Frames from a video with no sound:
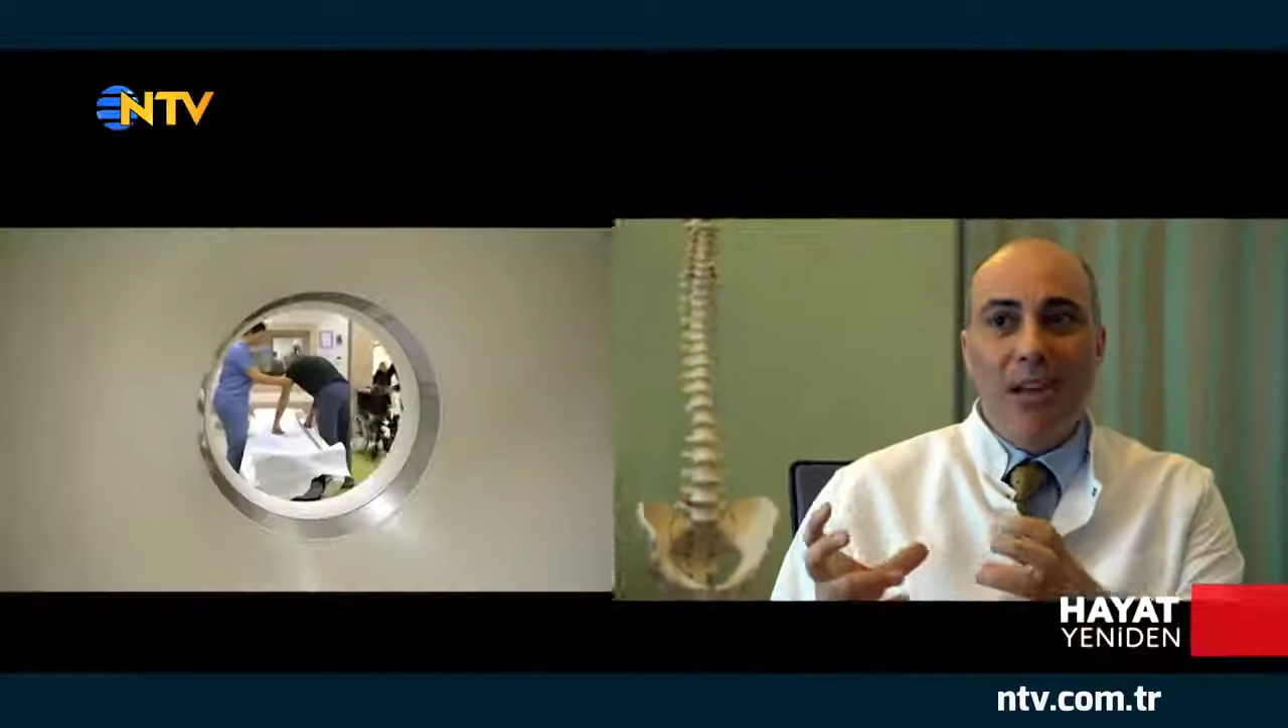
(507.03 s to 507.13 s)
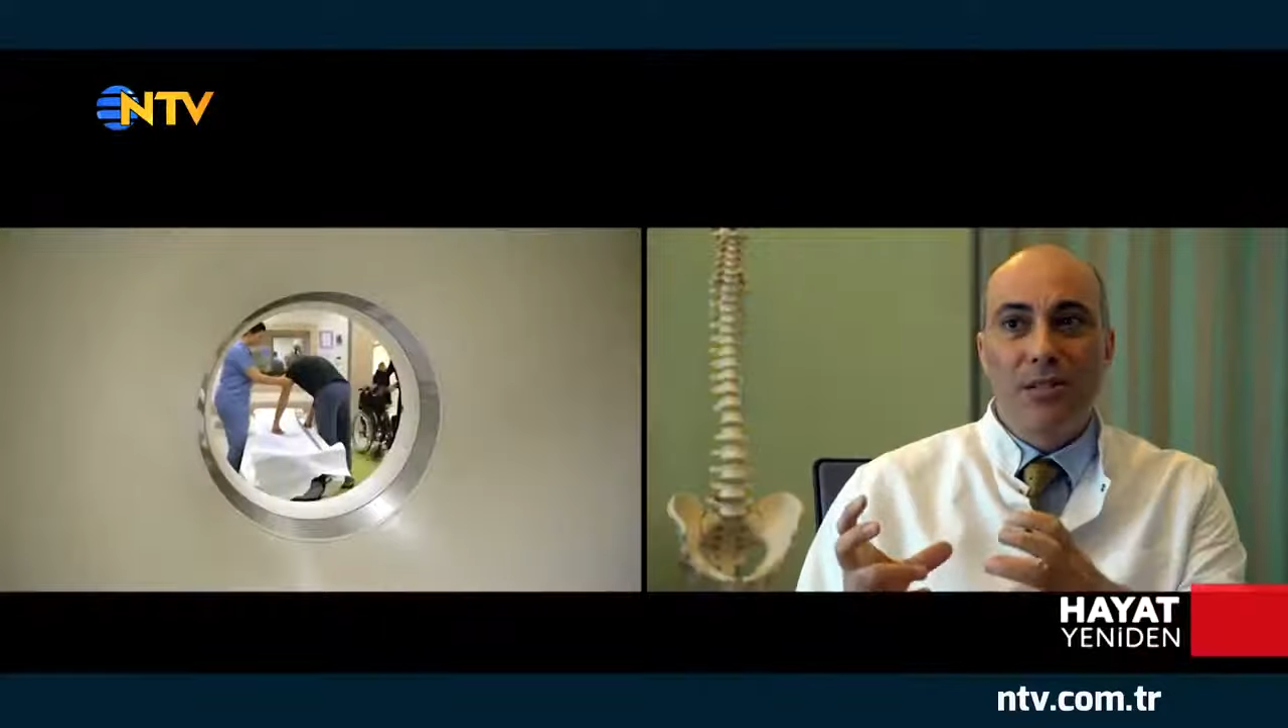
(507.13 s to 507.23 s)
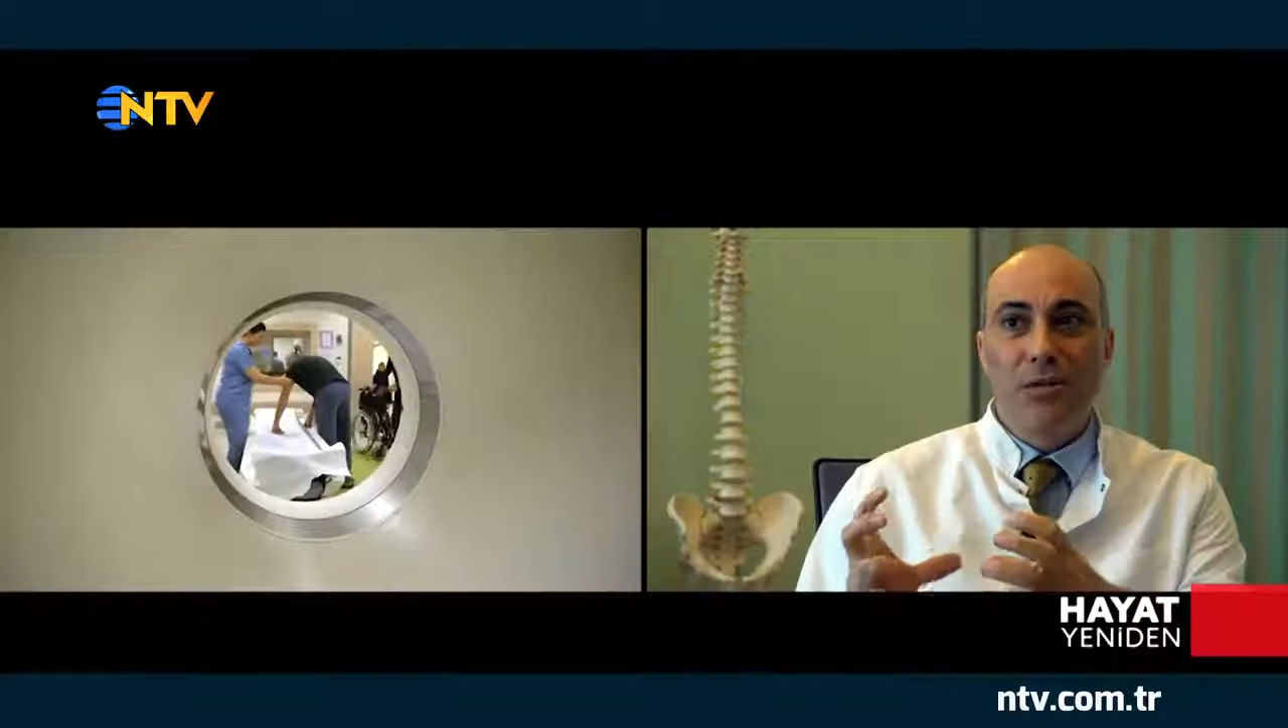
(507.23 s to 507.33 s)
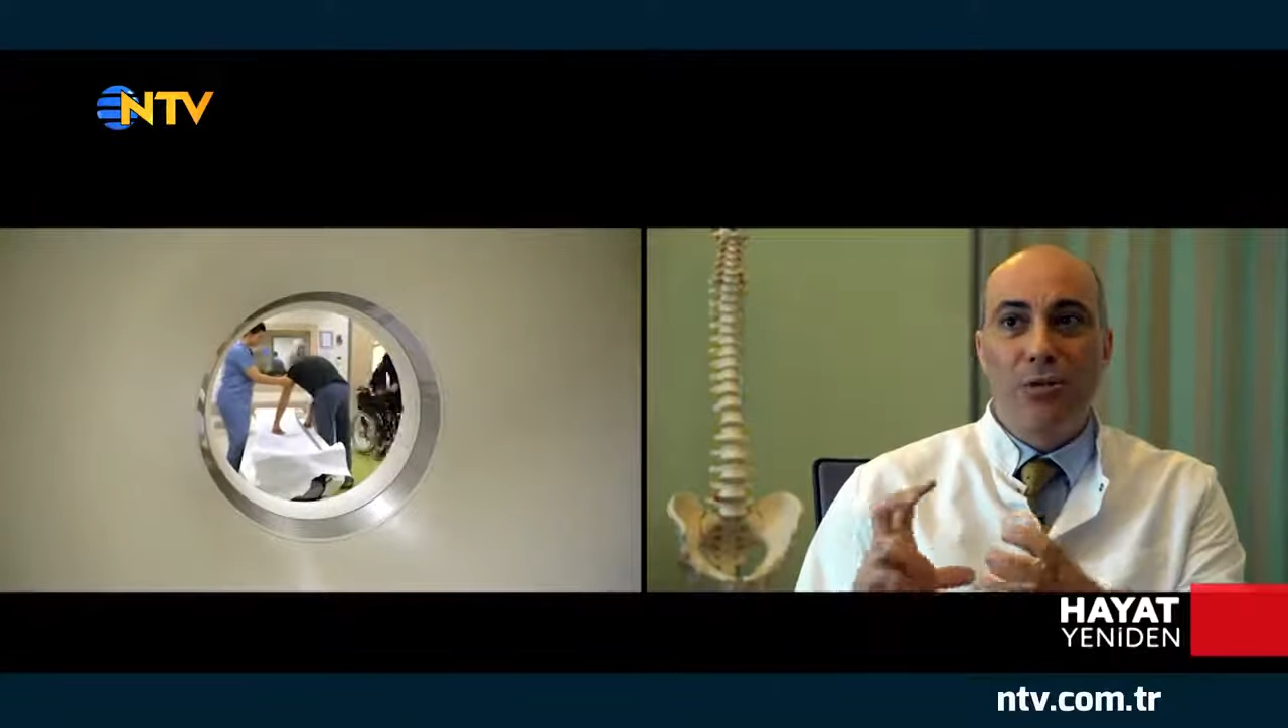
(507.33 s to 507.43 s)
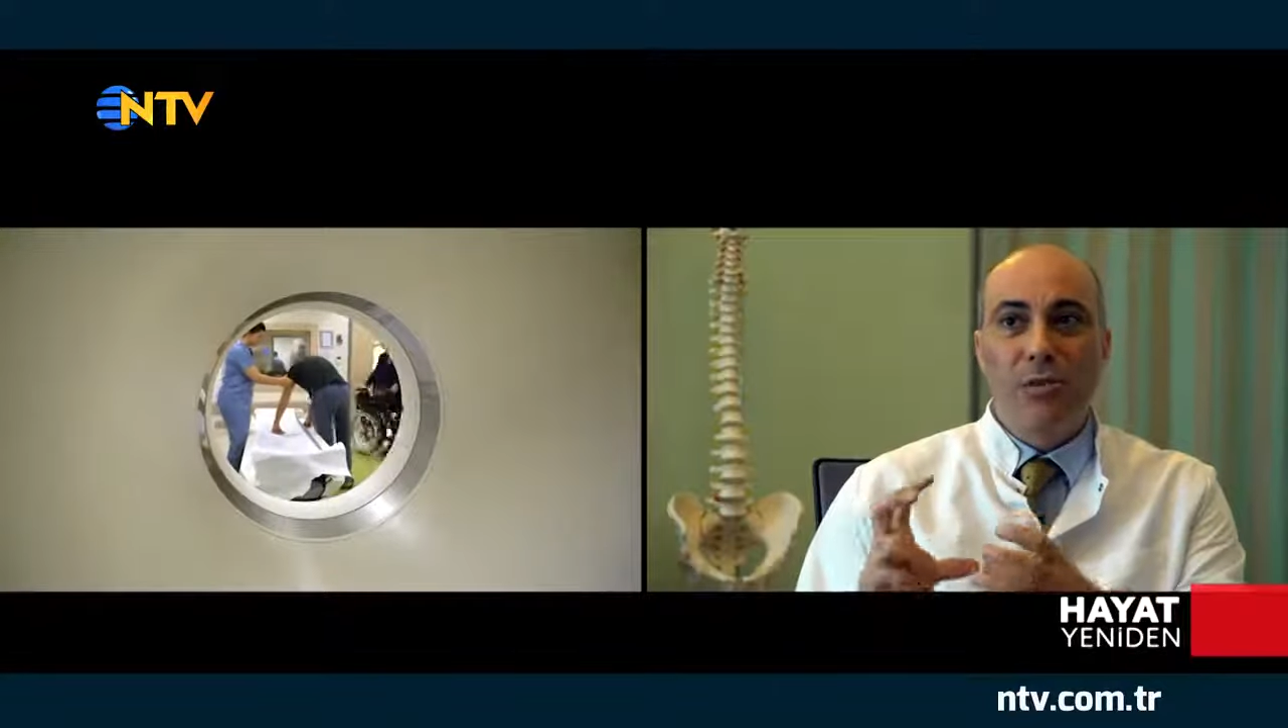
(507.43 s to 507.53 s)

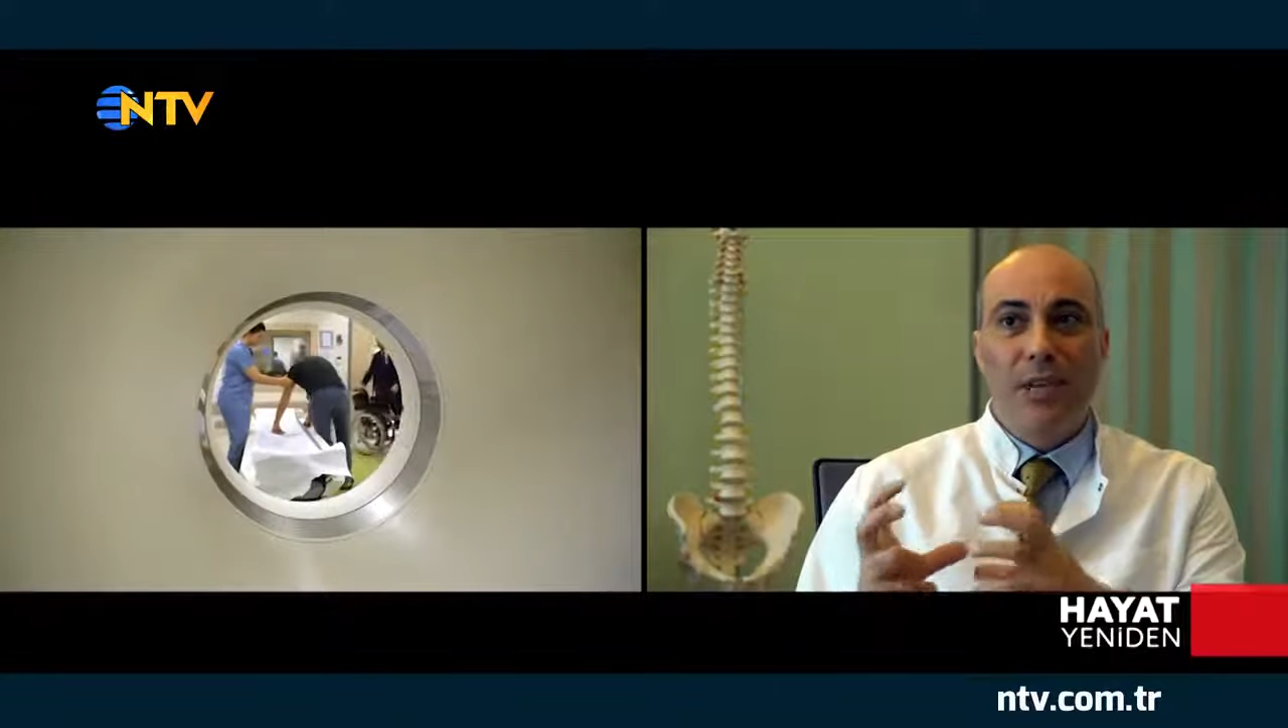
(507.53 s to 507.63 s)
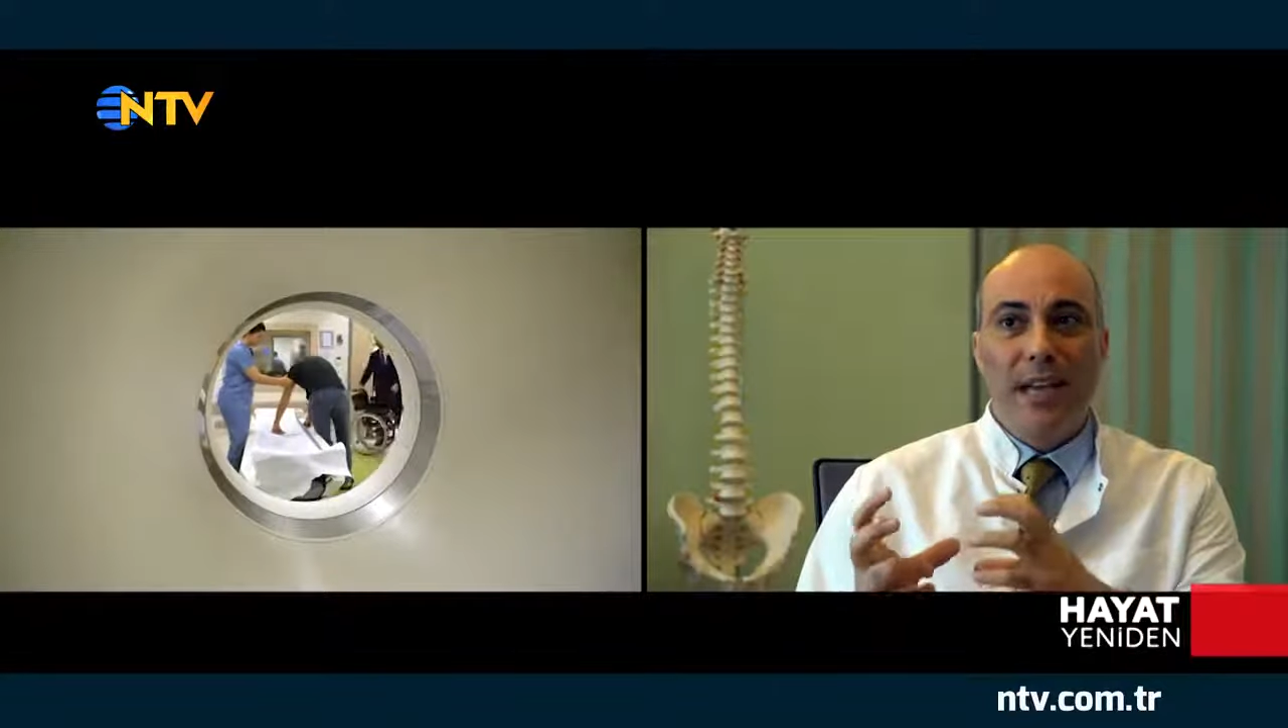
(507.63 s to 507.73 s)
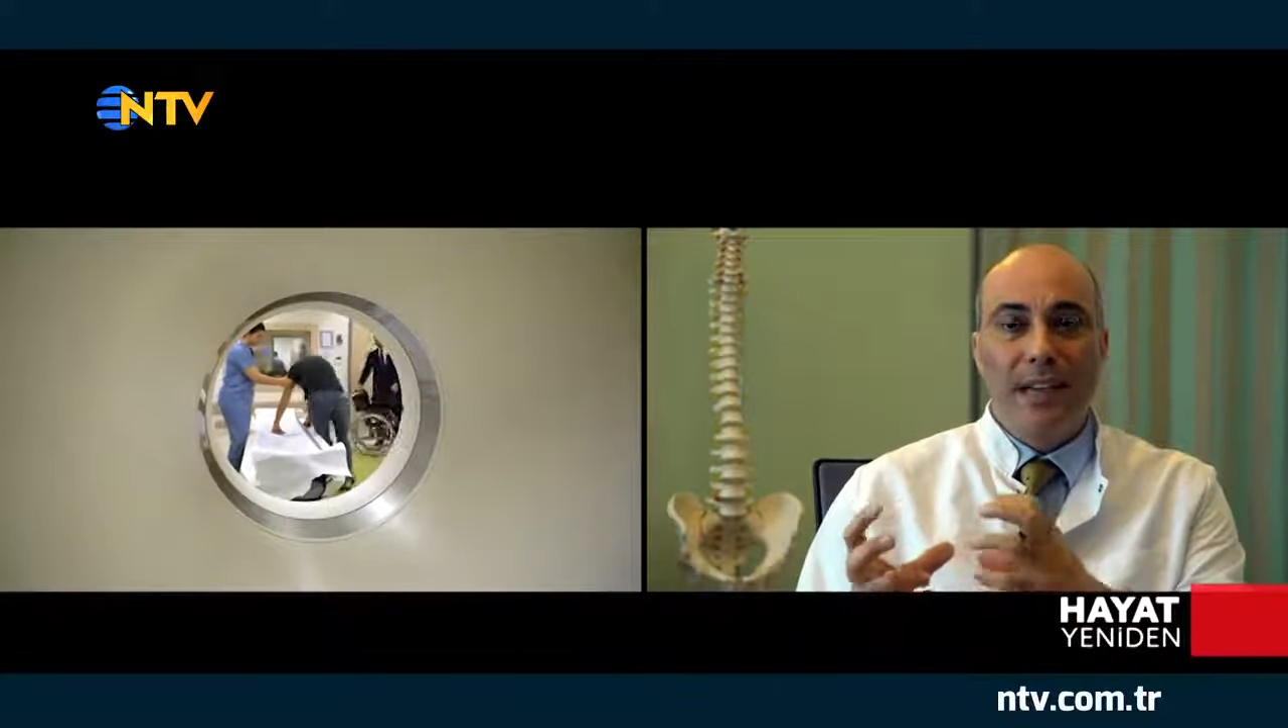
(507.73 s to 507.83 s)
az da olsa